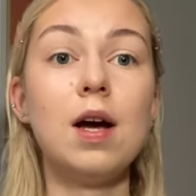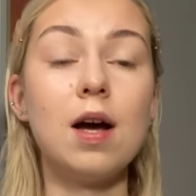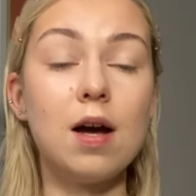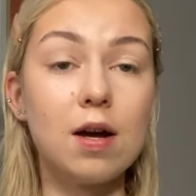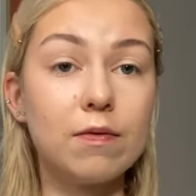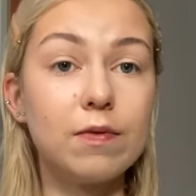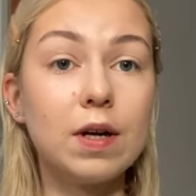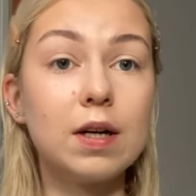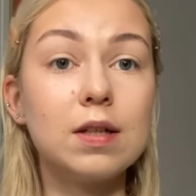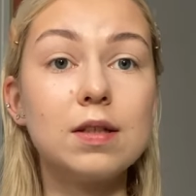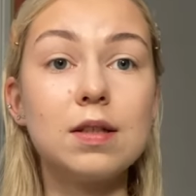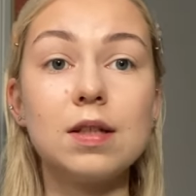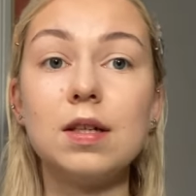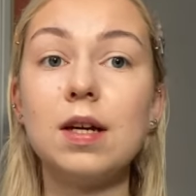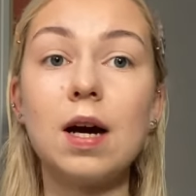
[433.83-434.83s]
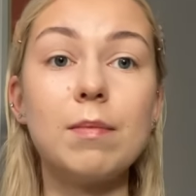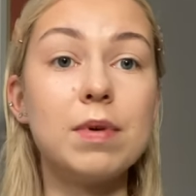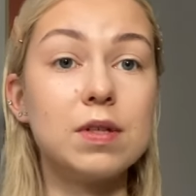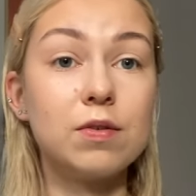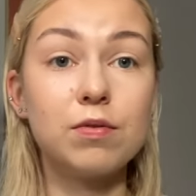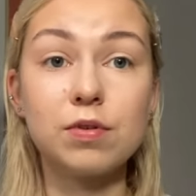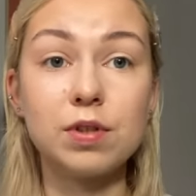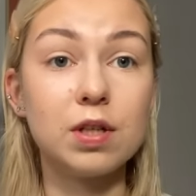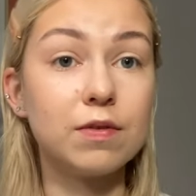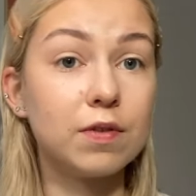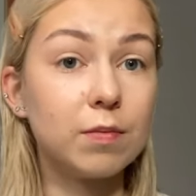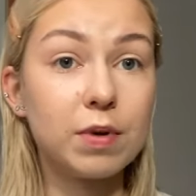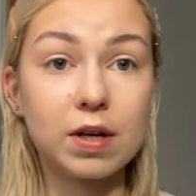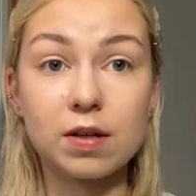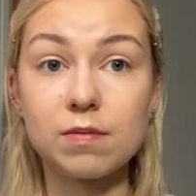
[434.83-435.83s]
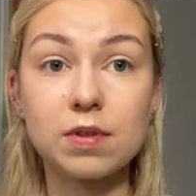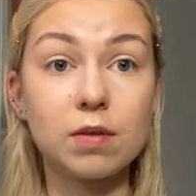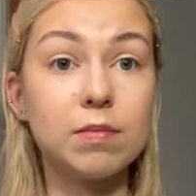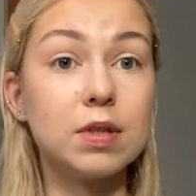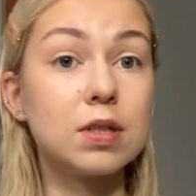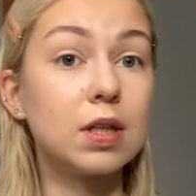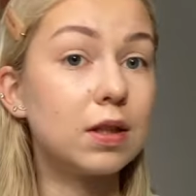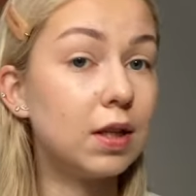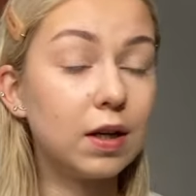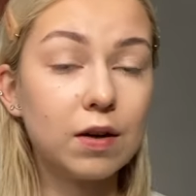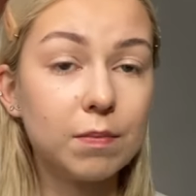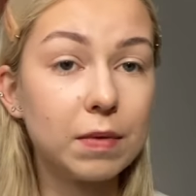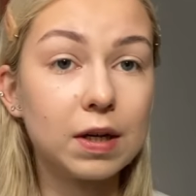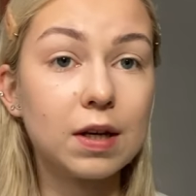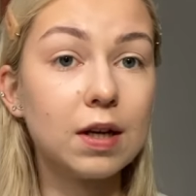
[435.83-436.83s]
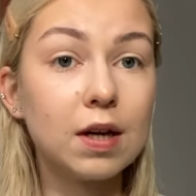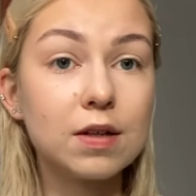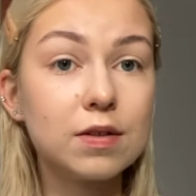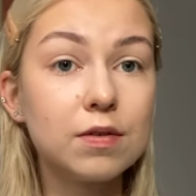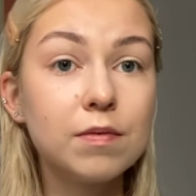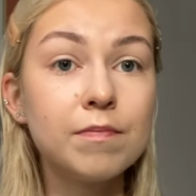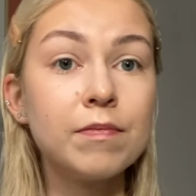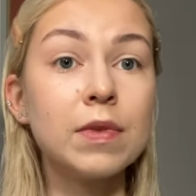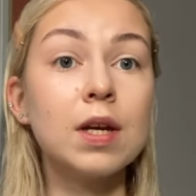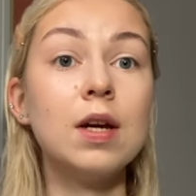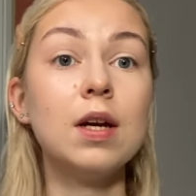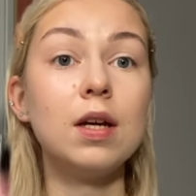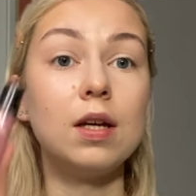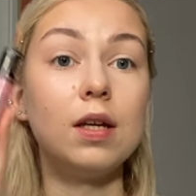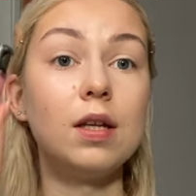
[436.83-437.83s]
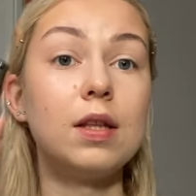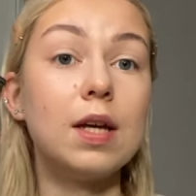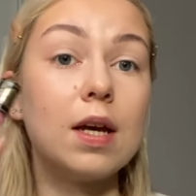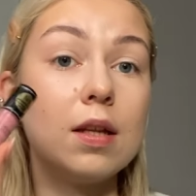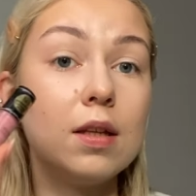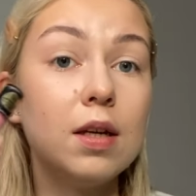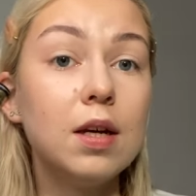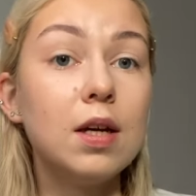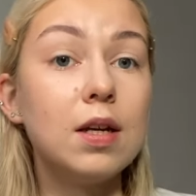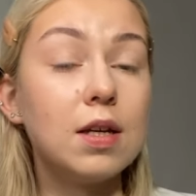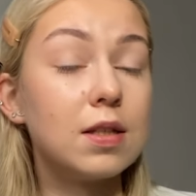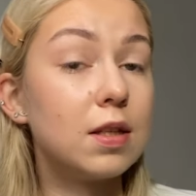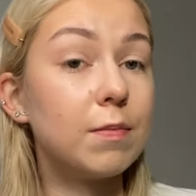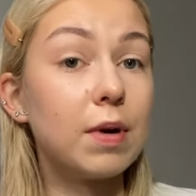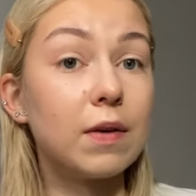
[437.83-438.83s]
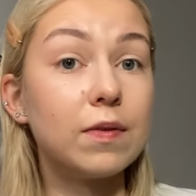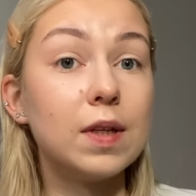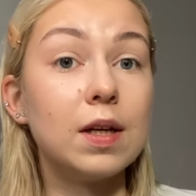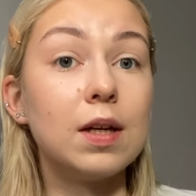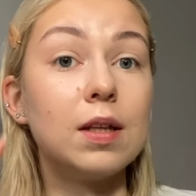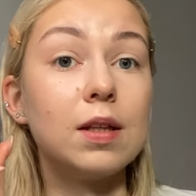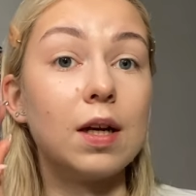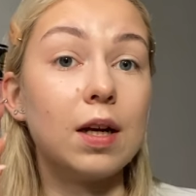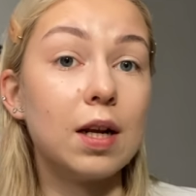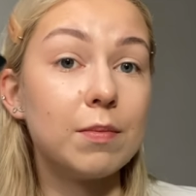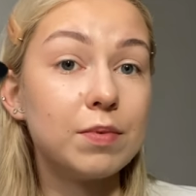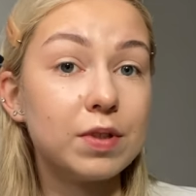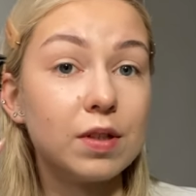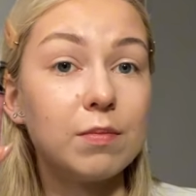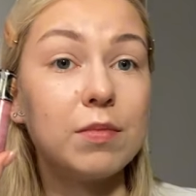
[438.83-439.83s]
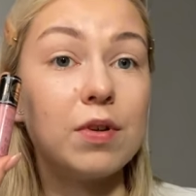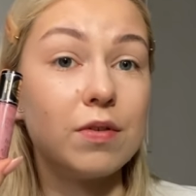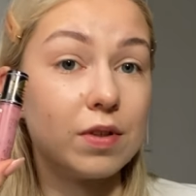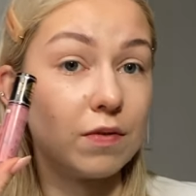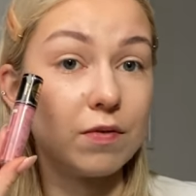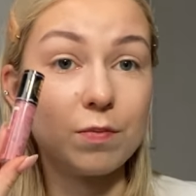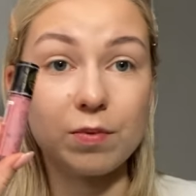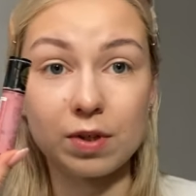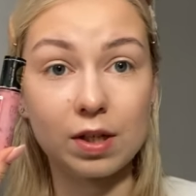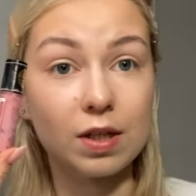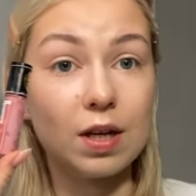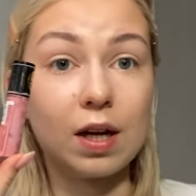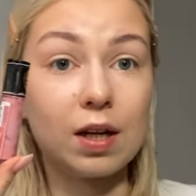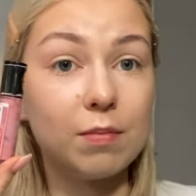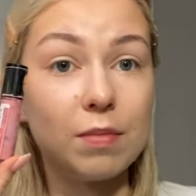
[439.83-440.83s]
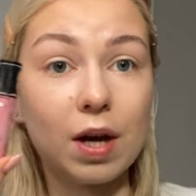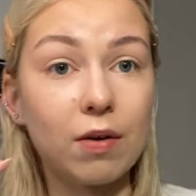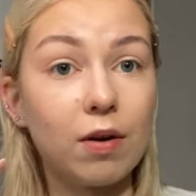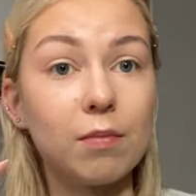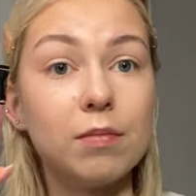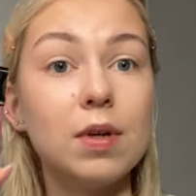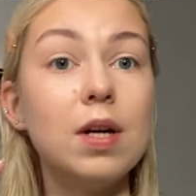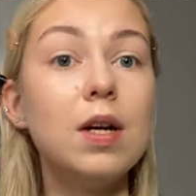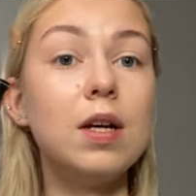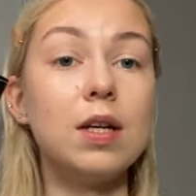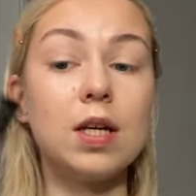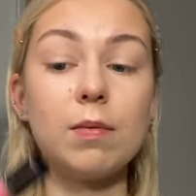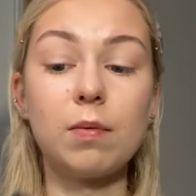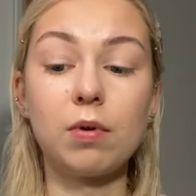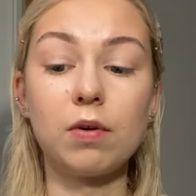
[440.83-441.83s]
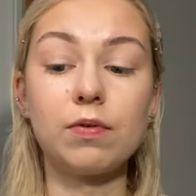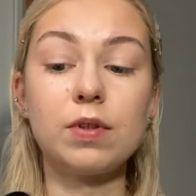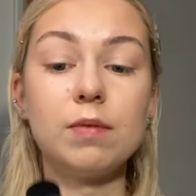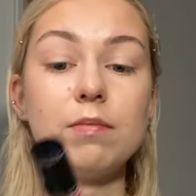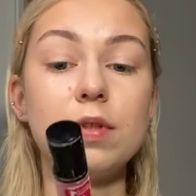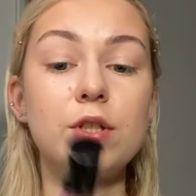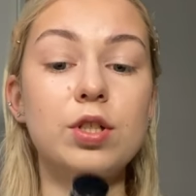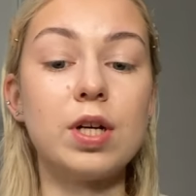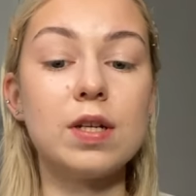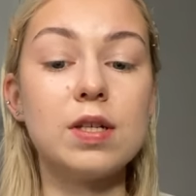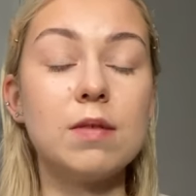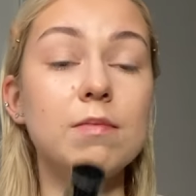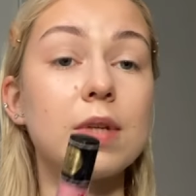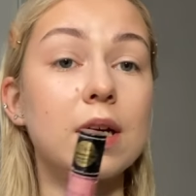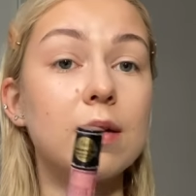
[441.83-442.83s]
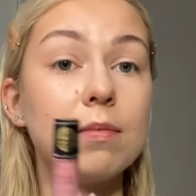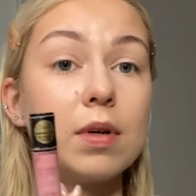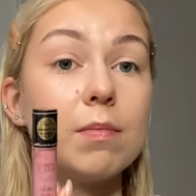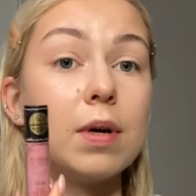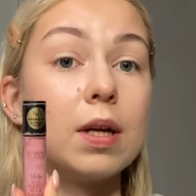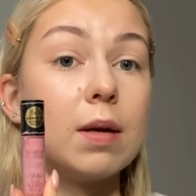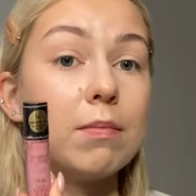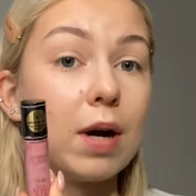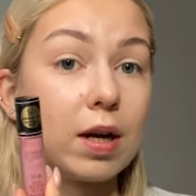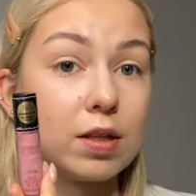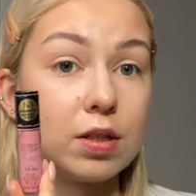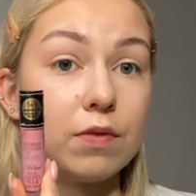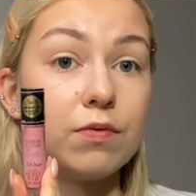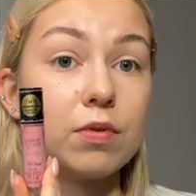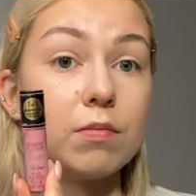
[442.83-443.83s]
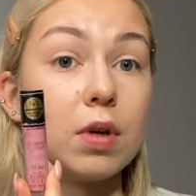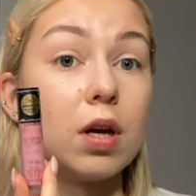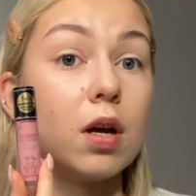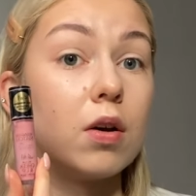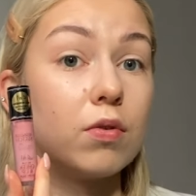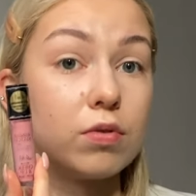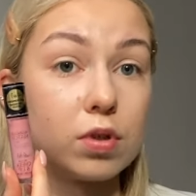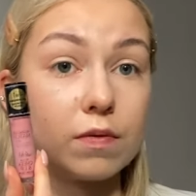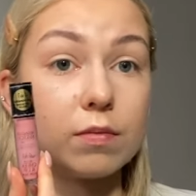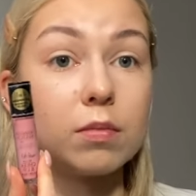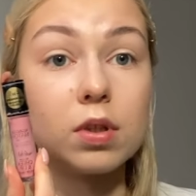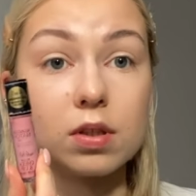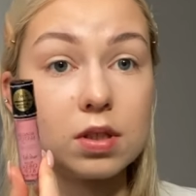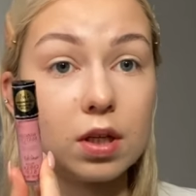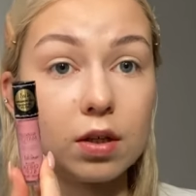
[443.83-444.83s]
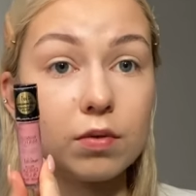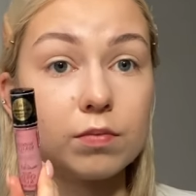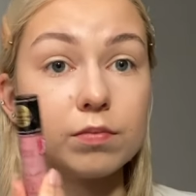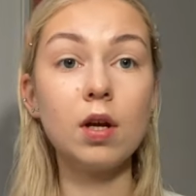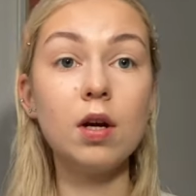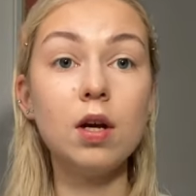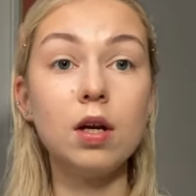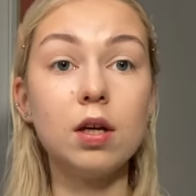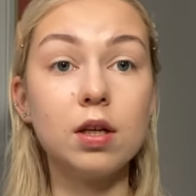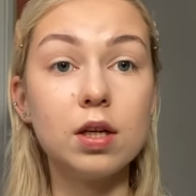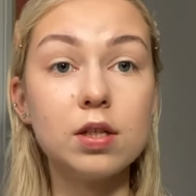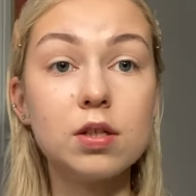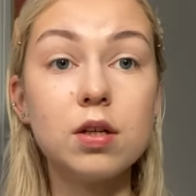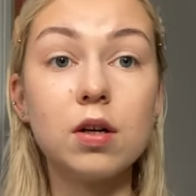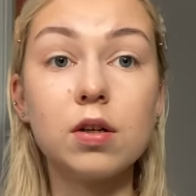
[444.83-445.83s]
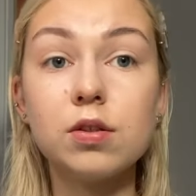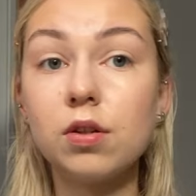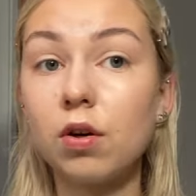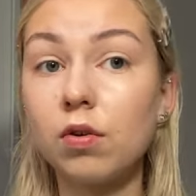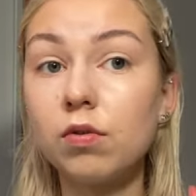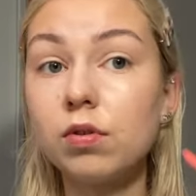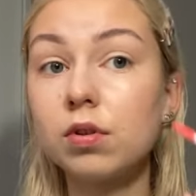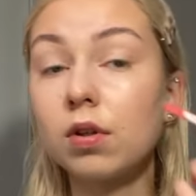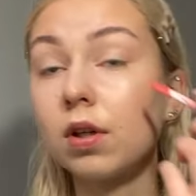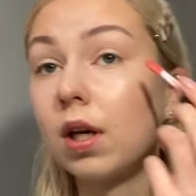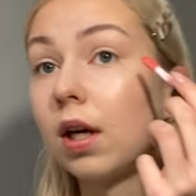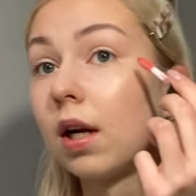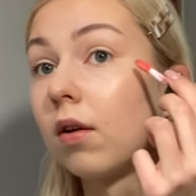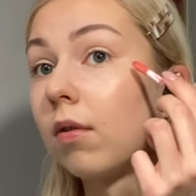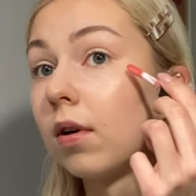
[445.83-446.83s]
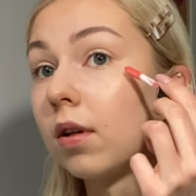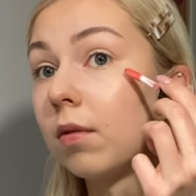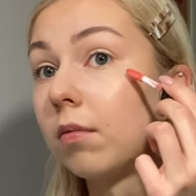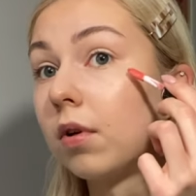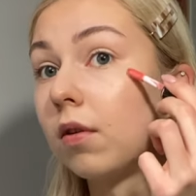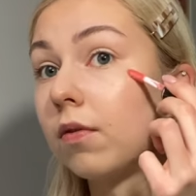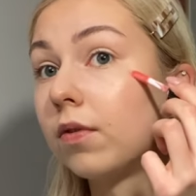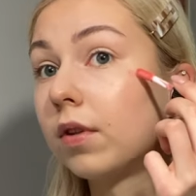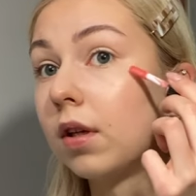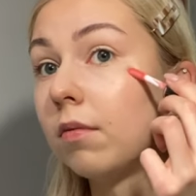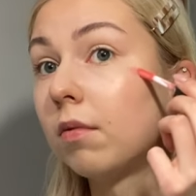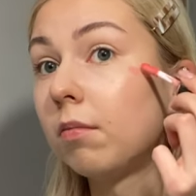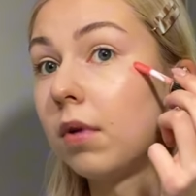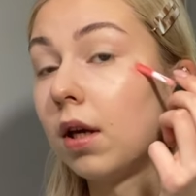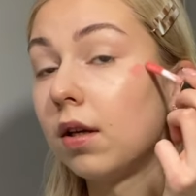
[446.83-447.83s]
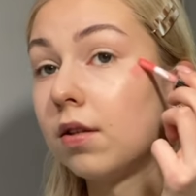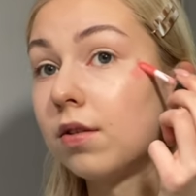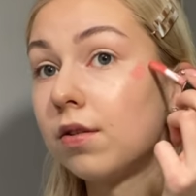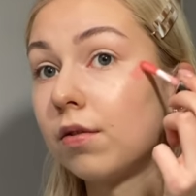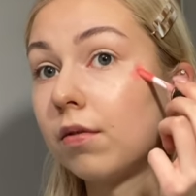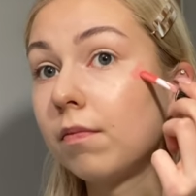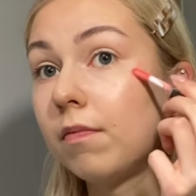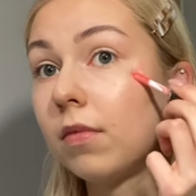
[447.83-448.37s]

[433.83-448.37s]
efekt. Ja bez róży nie wyobrażam sobie żadnego makijażu i ten jest naprawdę najlepszym różem w płynie, jaki miałam. ja mam go w tym trzecim, takim chyba najbardziej w sumie różowym odcieniu. Jeśli chodzi o róż, to ja nakładam go w tym miejscu,